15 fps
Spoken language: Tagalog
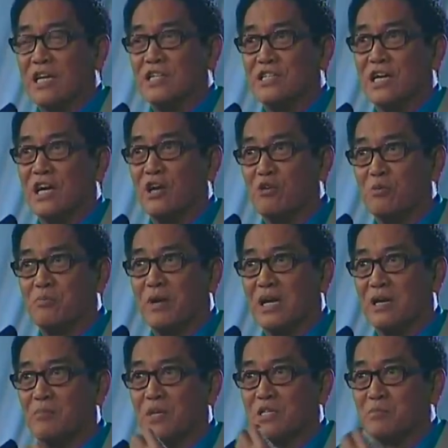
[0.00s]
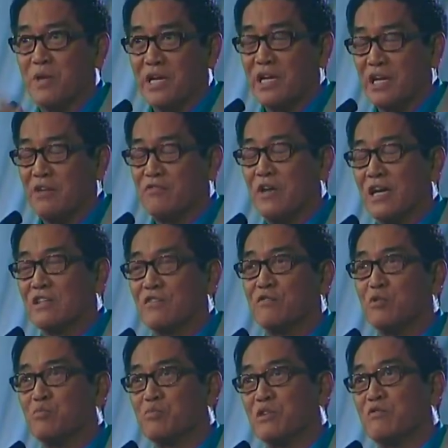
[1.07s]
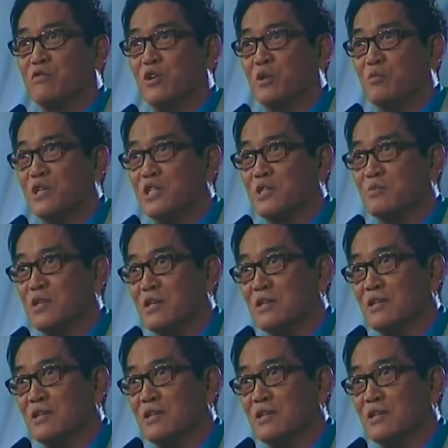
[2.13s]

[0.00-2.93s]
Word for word: yan dyan ngayon para mas maging effective yung performance mo?